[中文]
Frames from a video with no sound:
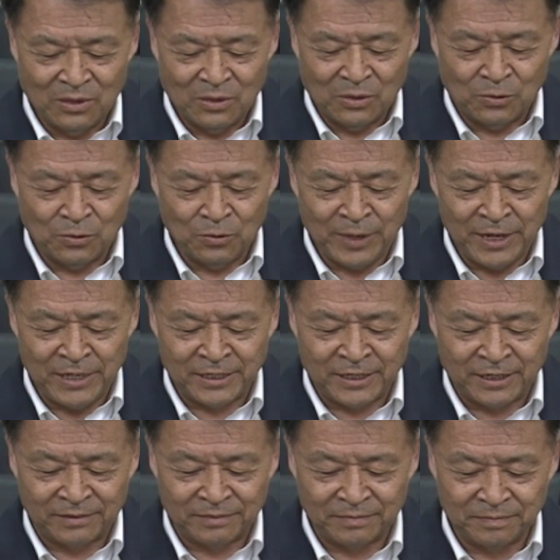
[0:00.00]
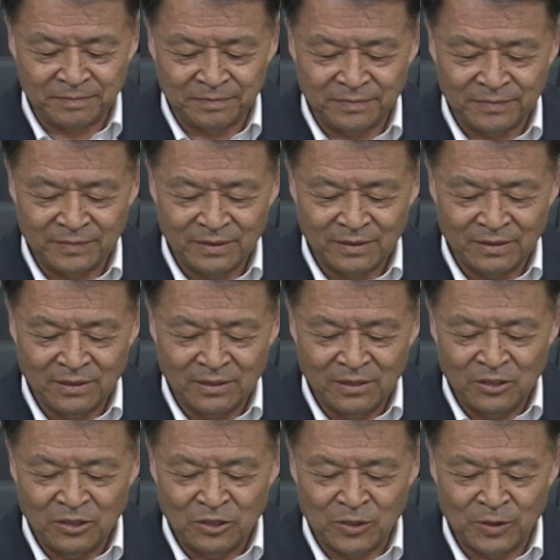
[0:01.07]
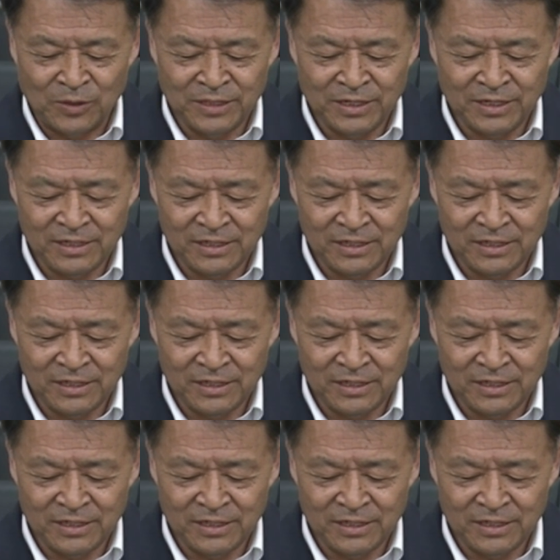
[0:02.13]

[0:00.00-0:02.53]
湖北省、重庆